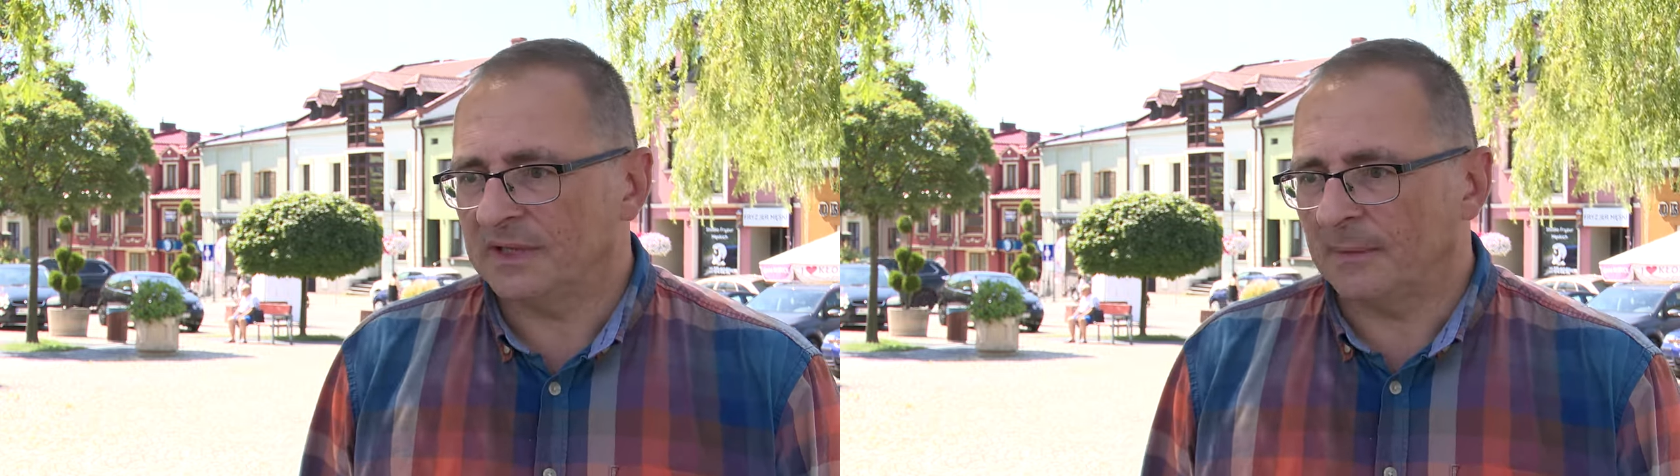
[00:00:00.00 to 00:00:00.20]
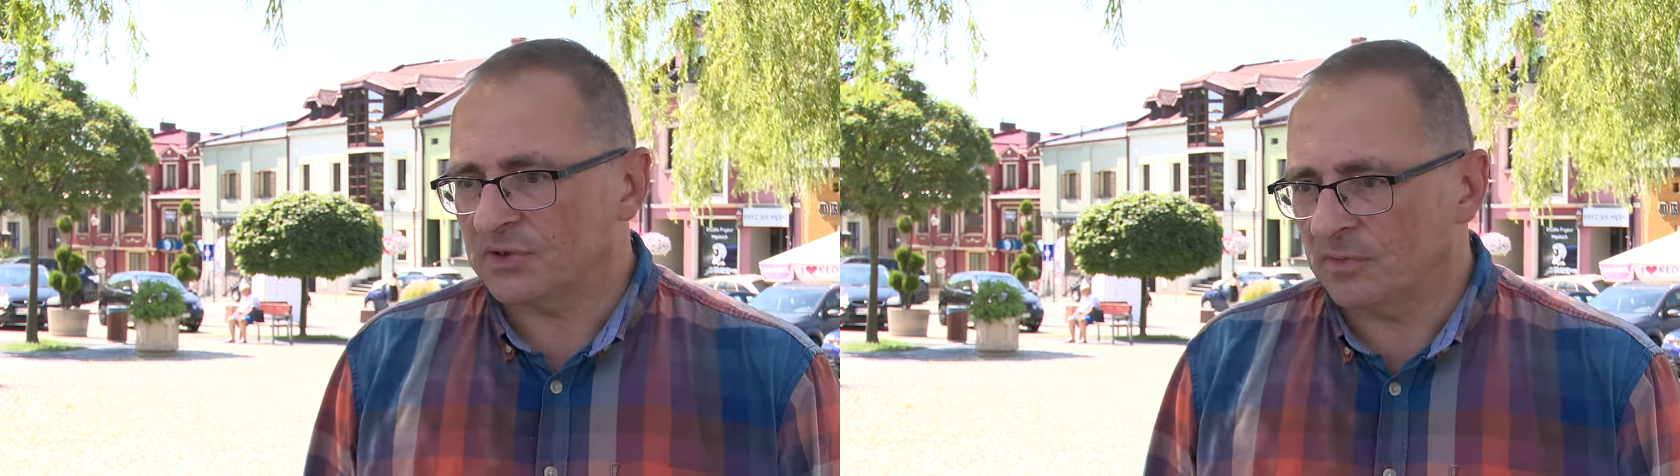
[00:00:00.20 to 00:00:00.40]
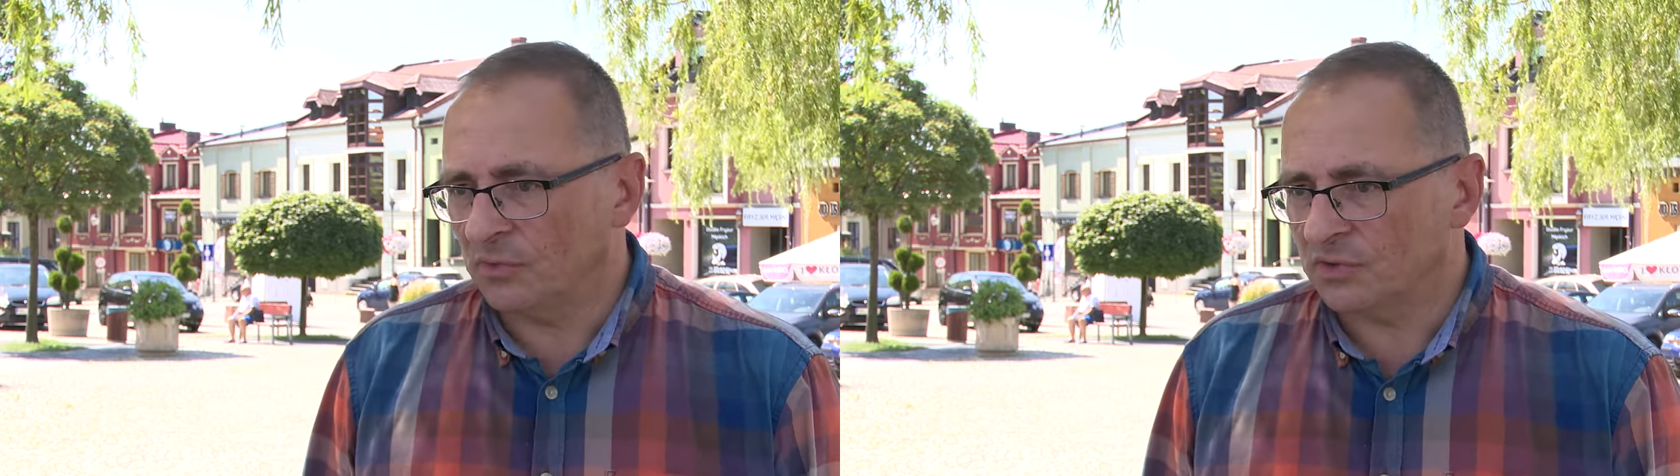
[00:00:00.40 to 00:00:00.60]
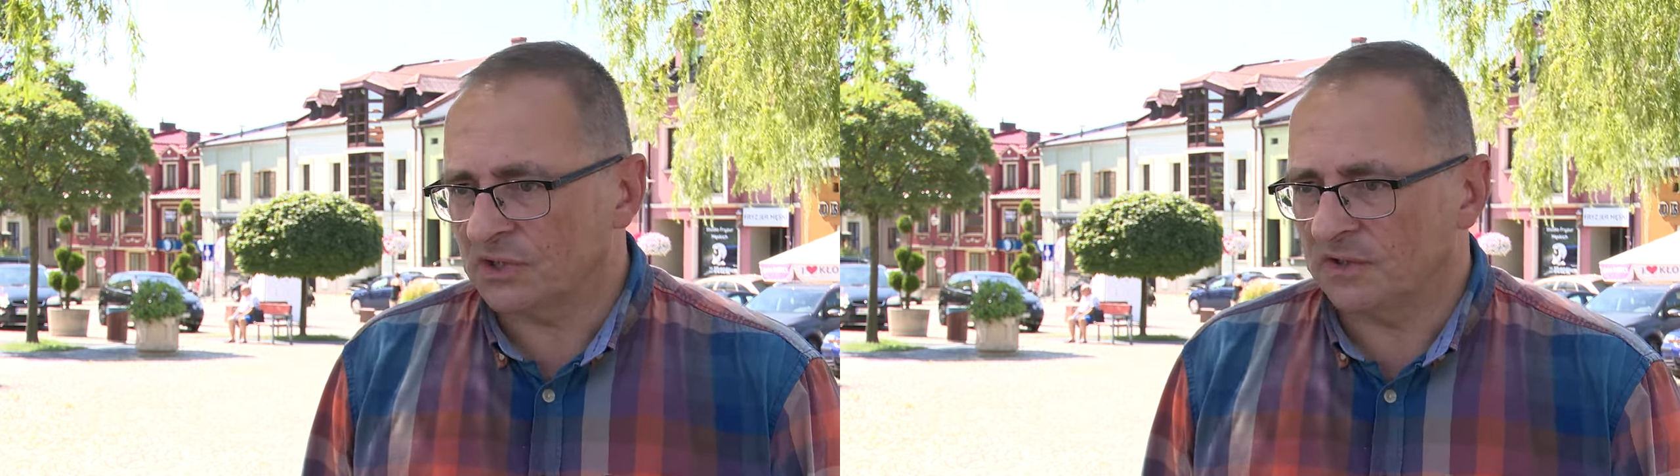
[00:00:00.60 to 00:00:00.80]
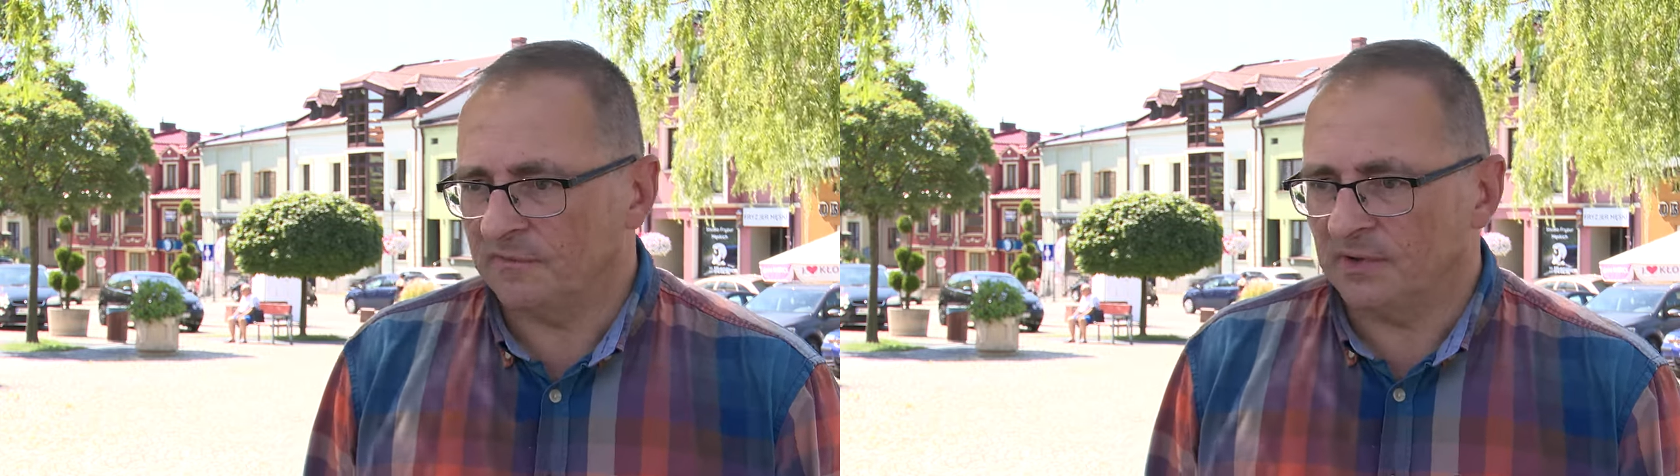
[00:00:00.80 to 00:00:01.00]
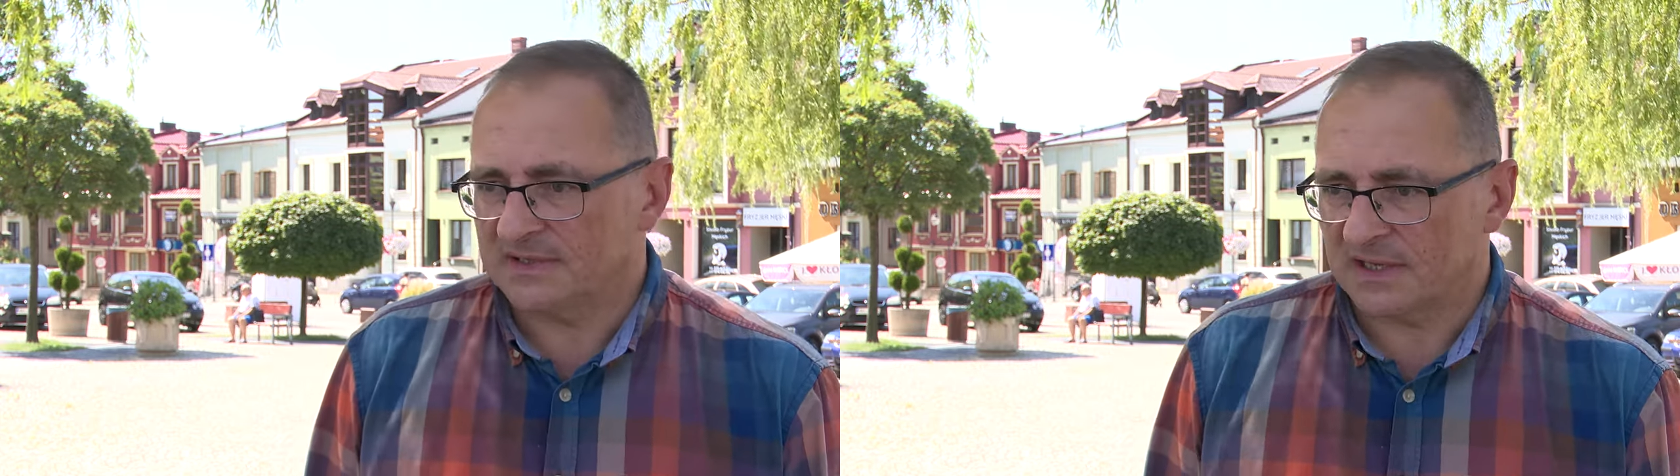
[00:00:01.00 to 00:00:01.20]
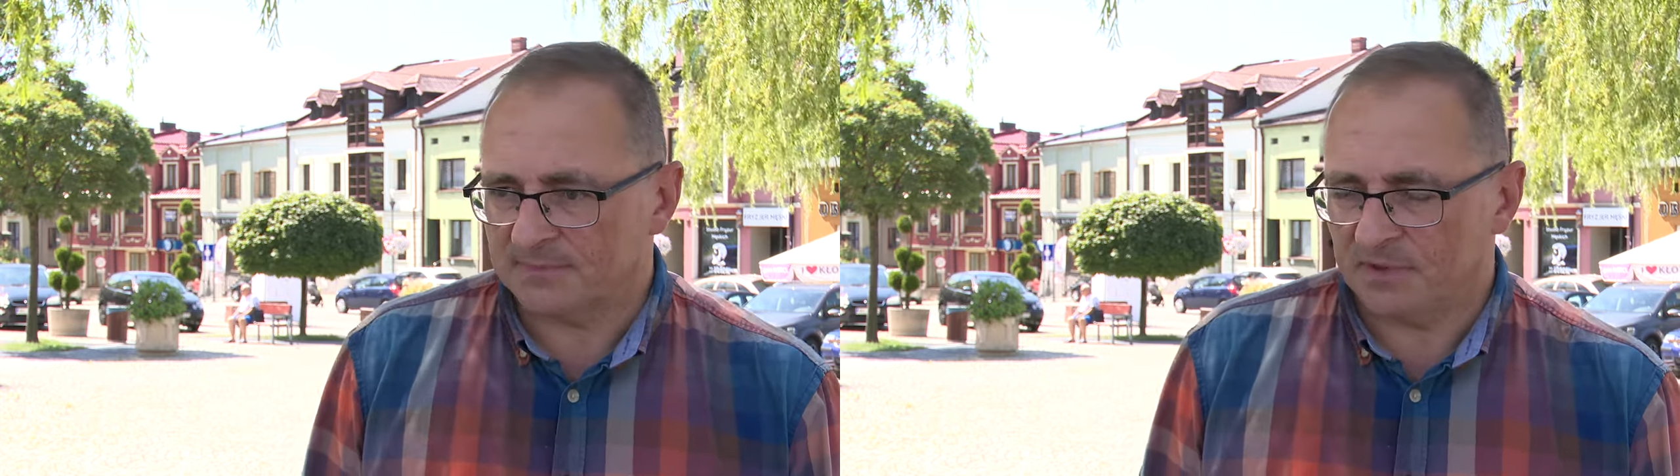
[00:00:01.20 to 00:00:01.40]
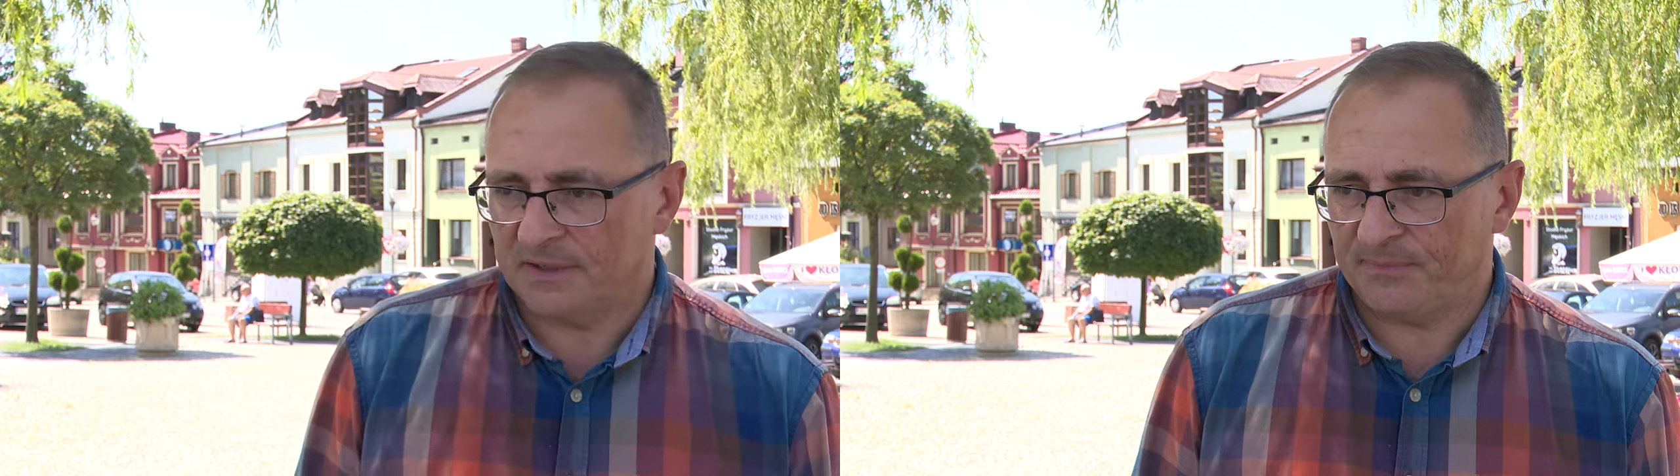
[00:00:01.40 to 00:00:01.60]
tam, gdzie mógł, czyli w
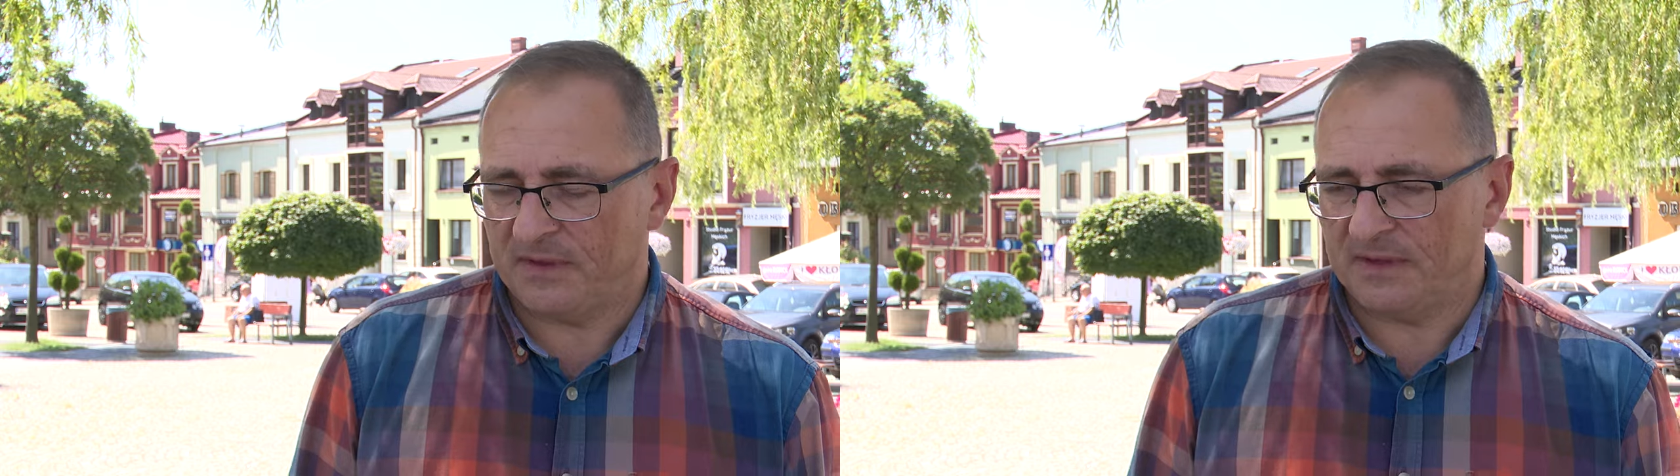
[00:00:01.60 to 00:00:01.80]
Ministerstwie